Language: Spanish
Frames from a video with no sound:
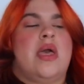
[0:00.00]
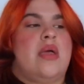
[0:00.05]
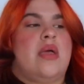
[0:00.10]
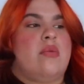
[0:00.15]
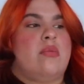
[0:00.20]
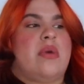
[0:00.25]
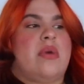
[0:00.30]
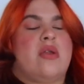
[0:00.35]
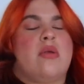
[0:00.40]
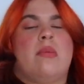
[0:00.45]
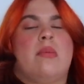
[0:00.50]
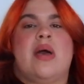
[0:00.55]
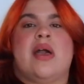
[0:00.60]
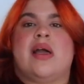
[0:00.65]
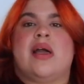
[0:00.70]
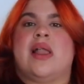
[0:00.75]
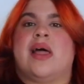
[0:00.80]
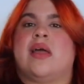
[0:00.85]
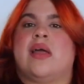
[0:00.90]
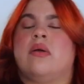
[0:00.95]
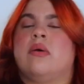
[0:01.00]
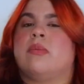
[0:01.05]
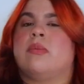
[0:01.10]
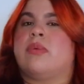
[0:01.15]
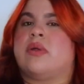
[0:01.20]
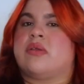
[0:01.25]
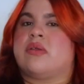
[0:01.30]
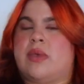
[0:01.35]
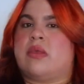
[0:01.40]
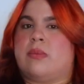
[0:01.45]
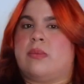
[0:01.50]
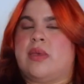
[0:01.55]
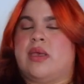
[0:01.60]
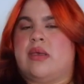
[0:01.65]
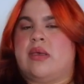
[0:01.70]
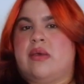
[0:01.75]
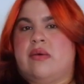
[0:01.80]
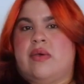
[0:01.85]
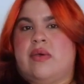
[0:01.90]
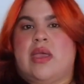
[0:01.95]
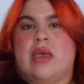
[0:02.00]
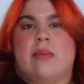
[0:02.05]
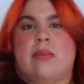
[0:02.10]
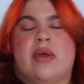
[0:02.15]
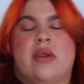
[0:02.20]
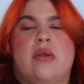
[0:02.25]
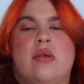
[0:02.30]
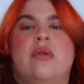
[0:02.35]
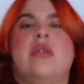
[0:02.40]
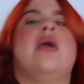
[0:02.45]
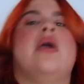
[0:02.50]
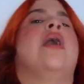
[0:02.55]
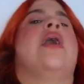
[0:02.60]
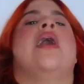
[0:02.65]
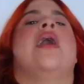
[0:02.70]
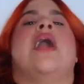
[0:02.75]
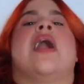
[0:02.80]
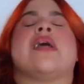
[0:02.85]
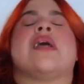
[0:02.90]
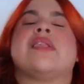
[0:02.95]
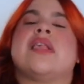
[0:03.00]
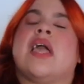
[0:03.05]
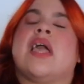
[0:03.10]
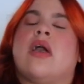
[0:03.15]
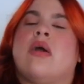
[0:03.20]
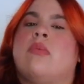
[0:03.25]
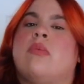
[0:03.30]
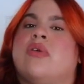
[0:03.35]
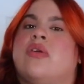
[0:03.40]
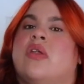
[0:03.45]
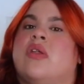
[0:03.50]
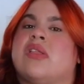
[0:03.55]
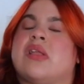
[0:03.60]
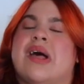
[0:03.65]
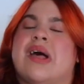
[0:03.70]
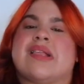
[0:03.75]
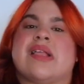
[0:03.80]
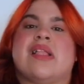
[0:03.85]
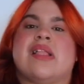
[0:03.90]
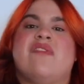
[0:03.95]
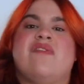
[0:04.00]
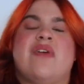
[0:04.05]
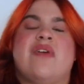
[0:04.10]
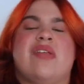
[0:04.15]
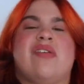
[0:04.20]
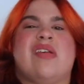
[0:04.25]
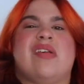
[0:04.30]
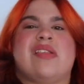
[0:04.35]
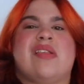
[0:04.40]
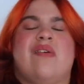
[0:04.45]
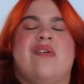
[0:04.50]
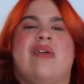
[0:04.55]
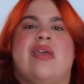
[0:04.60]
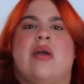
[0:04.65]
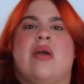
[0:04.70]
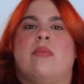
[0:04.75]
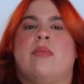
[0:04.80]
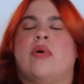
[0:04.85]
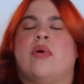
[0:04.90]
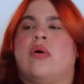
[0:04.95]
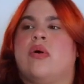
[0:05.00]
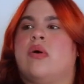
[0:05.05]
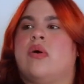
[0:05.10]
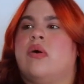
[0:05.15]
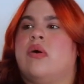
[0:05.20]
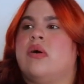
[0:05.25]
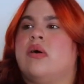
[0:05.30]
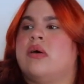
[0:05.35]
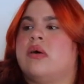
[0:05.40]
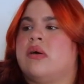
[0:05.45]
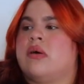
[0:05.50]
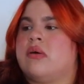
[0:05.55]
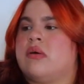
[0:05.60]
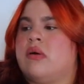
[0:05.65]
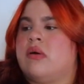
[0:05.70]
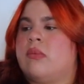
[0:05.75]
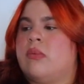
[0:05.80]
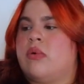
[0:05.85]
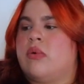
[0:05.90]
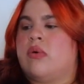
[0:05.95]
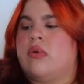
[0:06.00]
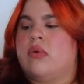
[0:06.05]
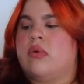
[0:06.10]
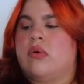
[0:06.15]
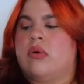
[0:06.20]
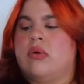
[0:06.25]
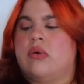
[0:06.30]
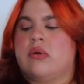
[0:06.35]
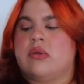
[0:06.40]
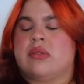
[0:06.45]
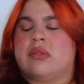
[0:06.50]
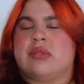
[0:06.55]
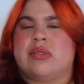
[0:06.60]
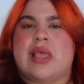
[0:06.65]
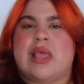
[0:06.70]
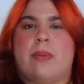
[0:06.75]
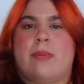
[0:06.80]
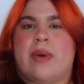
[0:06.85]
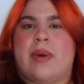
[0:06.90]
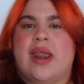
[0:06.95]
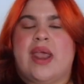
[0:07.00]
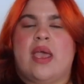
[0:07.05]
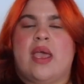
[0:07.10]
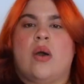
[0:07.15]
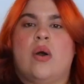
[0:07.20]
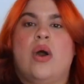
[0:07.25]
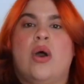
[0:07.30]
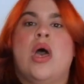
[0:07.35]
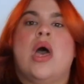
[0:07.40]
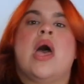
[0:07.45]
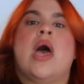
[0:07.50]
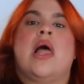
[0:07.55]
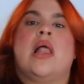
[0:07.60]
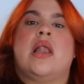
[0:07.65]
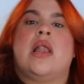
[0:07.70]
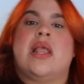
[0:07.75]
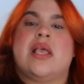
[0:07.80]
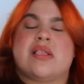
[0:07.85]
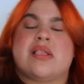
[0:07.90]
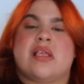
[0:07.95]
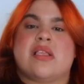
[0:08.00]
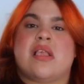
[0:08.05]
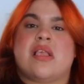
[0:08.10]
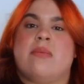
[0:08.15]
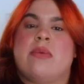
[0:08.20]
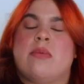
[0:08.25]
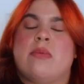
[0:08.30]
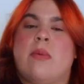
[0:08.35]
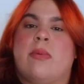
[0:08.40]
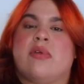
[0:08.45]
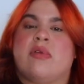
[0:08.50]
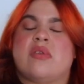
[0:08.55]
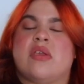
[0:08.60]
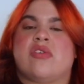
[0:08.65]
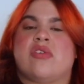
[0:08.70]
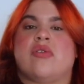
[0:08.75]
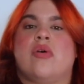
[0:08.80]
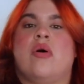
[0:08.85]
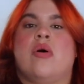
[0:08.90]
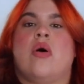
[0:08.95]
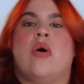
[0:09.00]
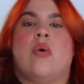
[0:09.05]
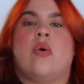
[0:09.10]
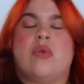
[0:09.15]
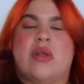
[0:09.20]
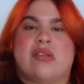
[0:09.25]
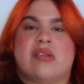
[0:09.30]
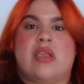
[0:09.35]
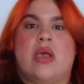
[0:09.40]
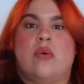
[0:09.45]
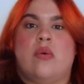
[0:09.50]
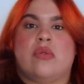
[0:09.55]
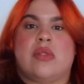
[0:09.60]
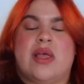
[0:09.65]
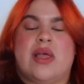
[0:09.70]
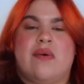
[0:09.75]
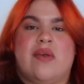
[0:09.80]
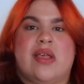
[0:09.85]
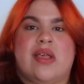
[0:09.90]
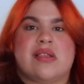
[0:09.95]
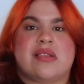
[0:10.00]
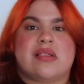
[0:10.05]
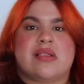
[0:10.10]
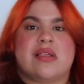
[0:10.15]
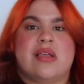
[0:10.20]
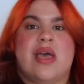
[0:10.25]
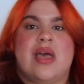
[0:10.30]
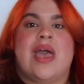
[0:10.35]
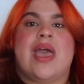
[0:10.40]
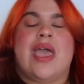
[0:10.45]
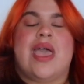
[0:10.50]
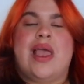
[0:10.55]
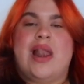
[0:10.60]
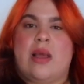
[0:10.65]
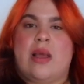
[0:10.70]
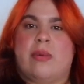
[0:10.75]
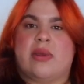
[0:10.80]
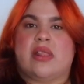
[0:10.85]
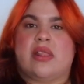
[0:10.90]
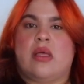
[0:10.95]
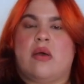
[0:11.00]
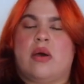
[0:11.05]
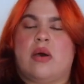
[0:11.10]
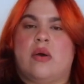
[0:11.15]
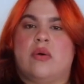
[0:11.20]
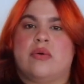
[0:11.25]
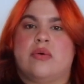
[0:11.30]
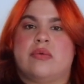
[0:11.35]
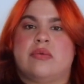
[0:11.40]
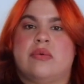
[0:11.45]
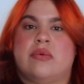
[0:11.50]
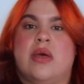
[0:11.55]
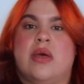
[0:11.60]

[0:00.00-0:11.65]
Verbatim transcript: En un marrón más claro, pero se me veía marrón. Así que como yo no estaba satisfecha y se veía un poco como desparejo, hice ese mismo proceso una segunda vez en la parte de abajo